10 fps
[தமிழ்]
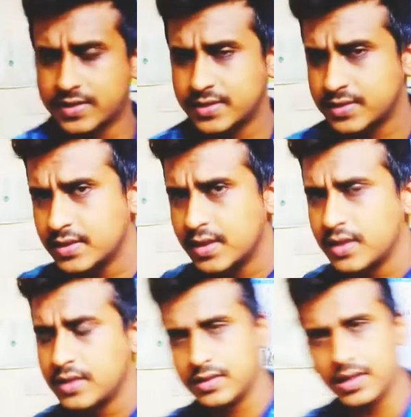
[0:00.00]
ஹலோ காய்ஸ்
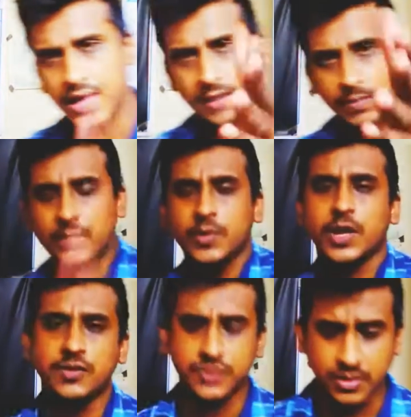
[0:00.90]

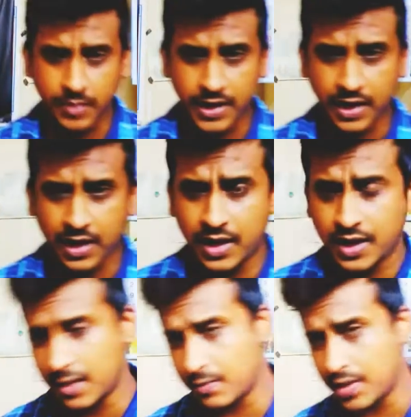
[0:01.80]
இன்னைக்கு நான் பார்க்க போது என்ன விஷயம்னு
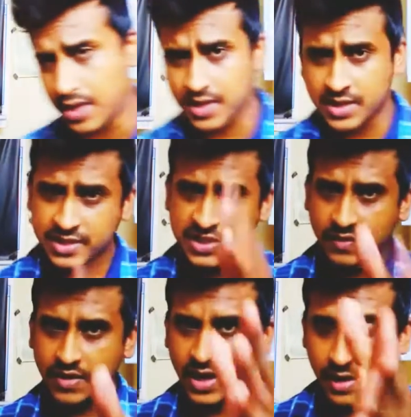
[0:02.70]
பார்த்தீங்கன்னா நம்ம
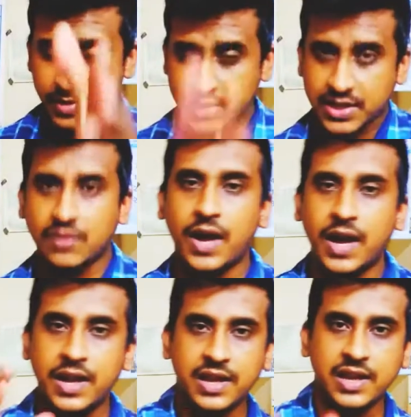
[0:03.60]
செவன்
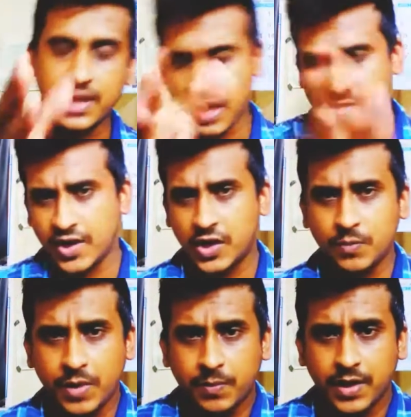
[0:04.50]
ஹேபிட்ஸ் ஆஃப் ஹைலி
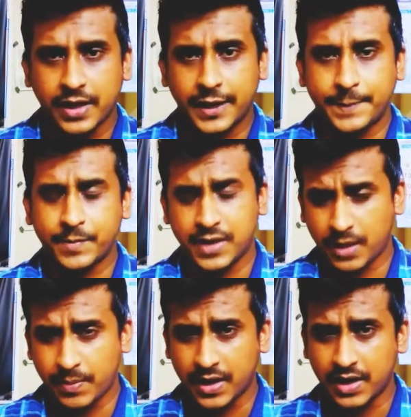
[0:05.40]
எஃபெக்டிவ்
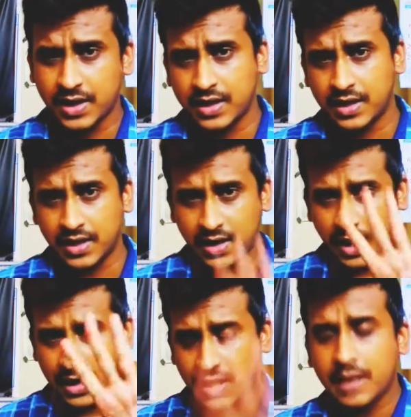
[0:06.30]
பீப்புளுங்கிற டாப்பிக்கில்
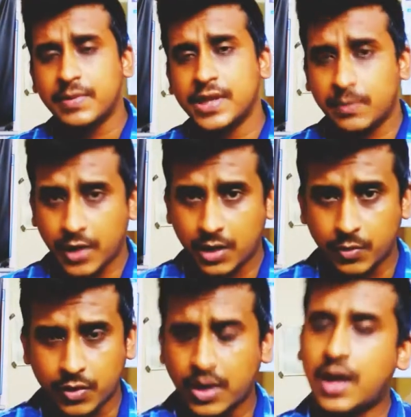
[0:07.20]
நாலாவது
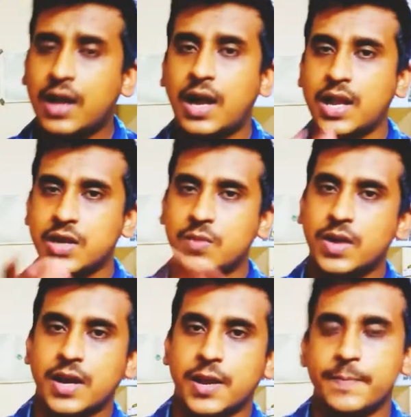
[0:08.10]
ஹேபிட் தான் பார்க்க போகிறோம்
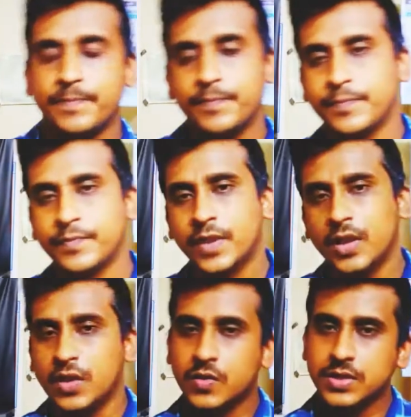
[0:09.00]
அதுக்கு முன்னாடி
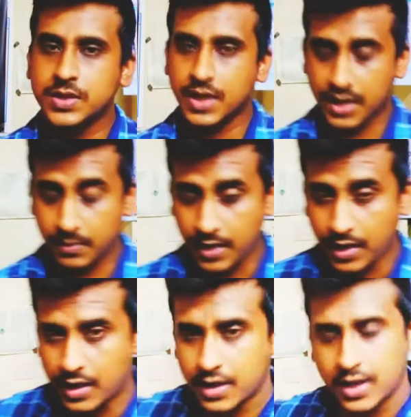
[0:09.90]
ஒரு
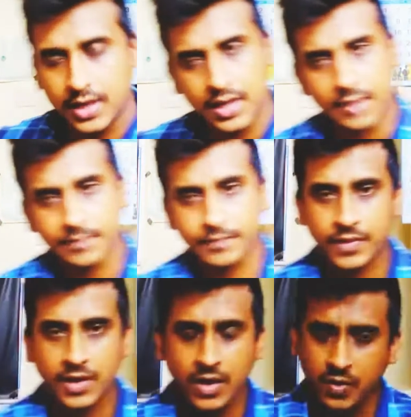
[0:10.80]
சின்ன கதை பார்க்கலாம்
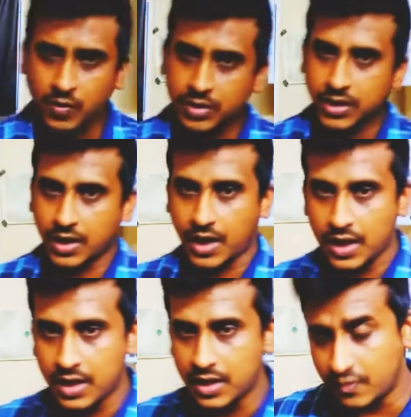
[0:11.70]
என்னன்னா
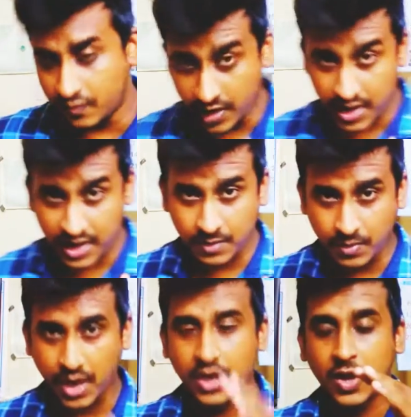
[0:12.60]
ஒருத்தர் காலில்
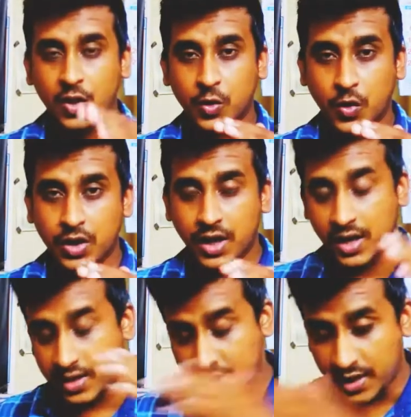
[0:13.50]
வேகமாக
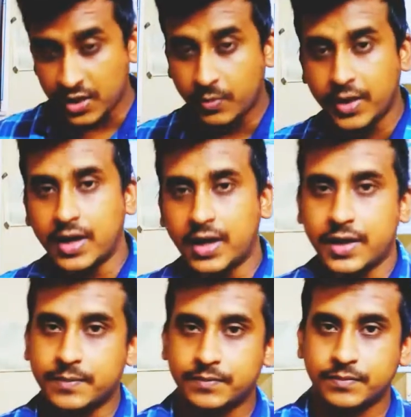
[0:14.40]
ரோட்டில்
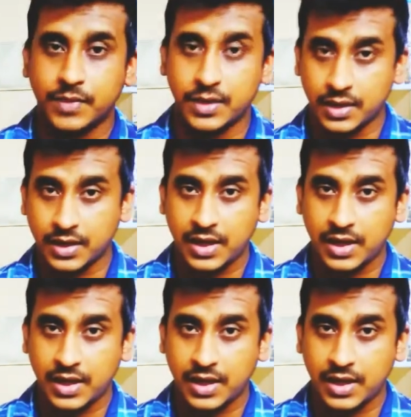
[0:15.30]
நடந்து போயிட்டுருக்கார்